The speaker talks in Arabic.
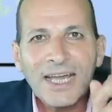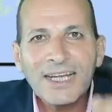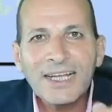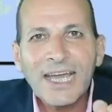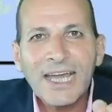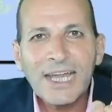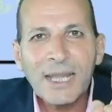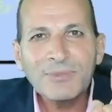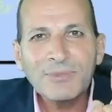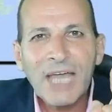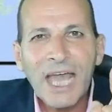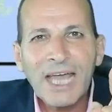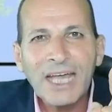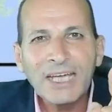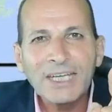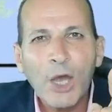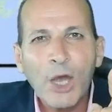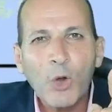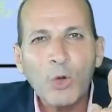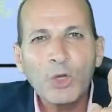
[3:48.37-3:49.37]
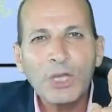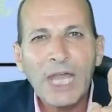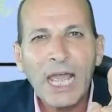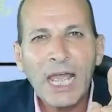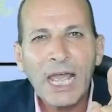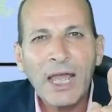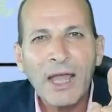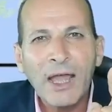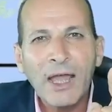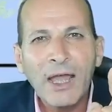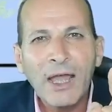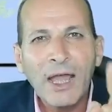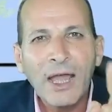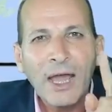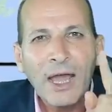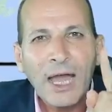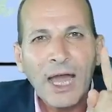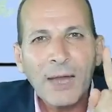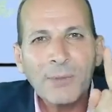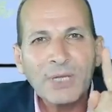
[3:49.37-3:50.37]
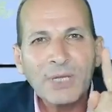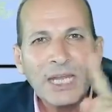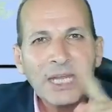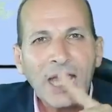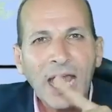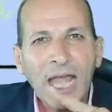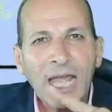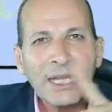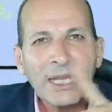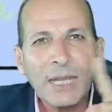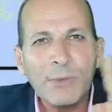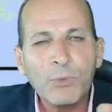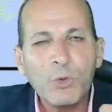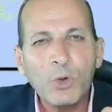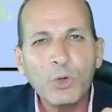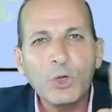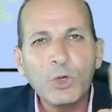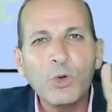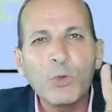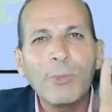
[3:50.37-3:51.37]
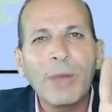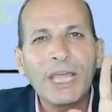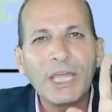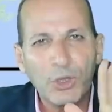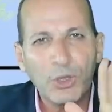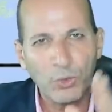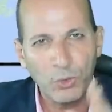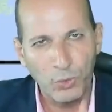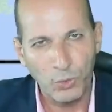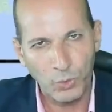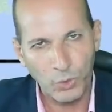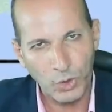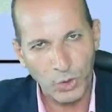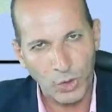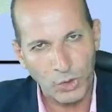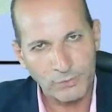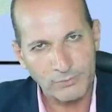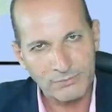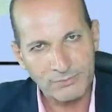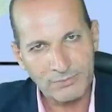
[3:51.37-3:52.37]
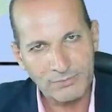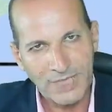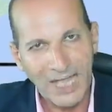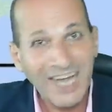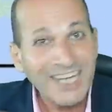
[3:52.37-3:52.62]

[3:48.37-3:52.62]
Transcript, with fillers: الكلام ده احنا قلناه قبل العالم كله ما يقوله